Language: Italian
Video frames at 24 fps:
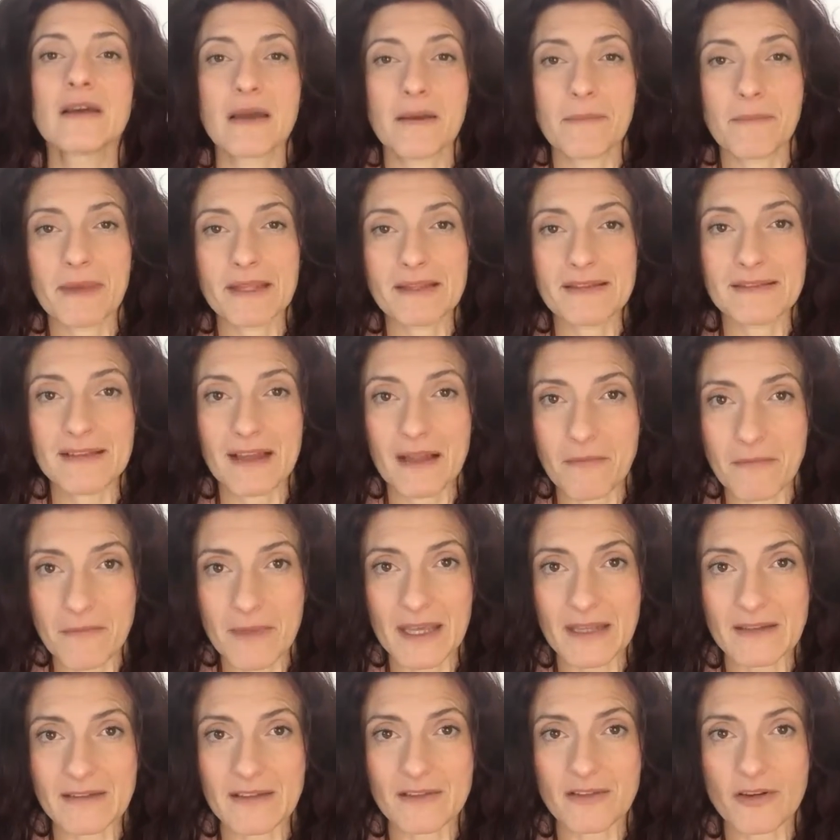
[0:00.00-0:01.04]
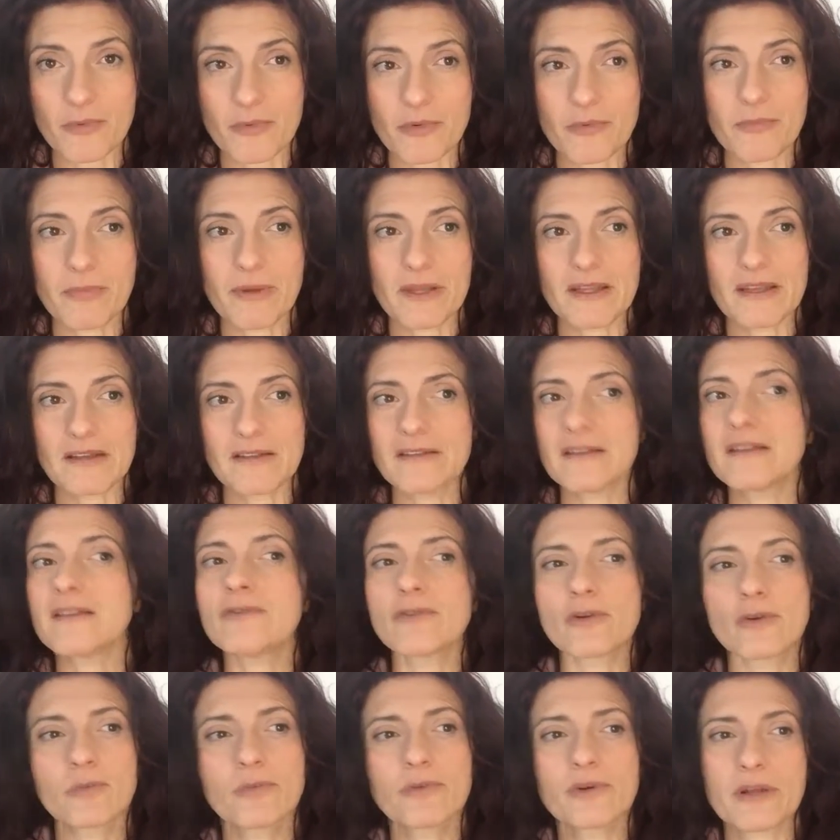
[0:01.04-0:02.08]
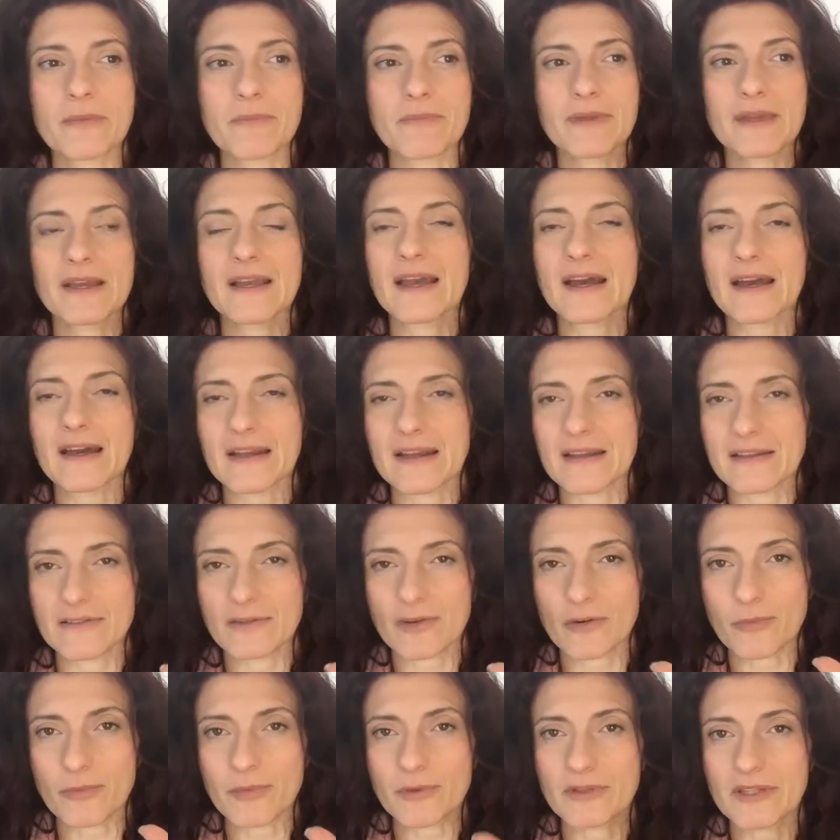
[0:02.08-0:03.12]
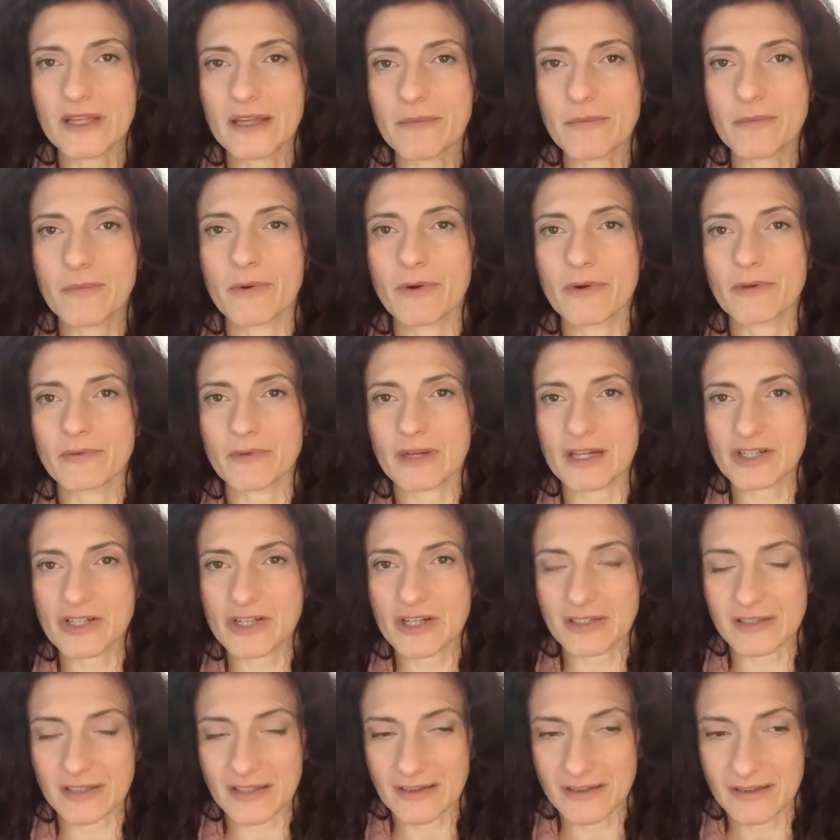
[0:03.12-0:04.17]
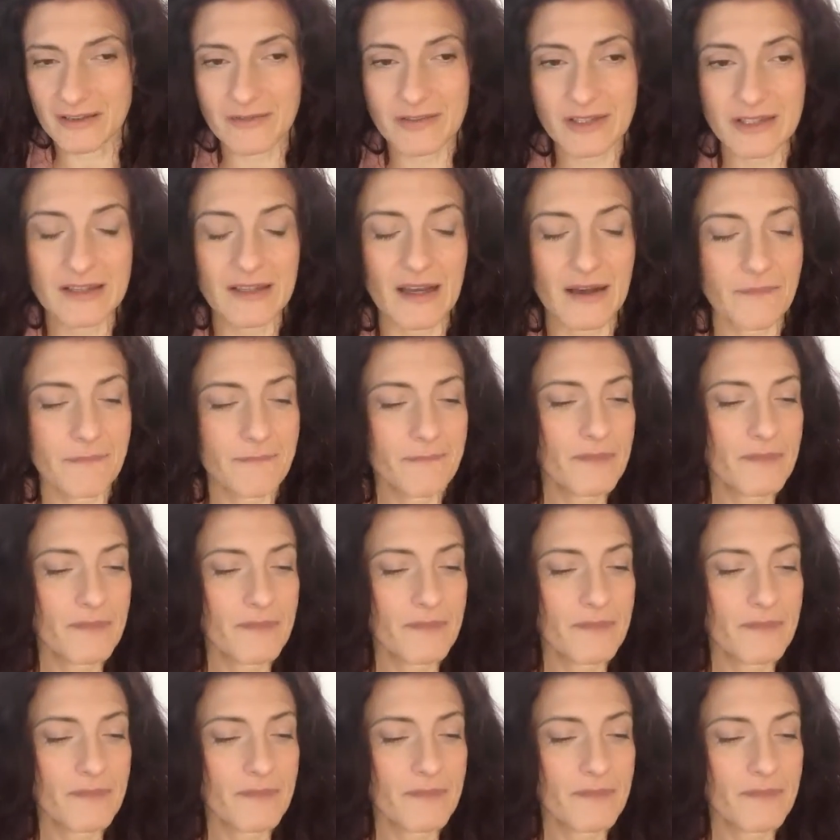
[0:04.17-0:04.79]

mentalmente troppo impegnativo oppure impiegare troppo tempo in una certa attività.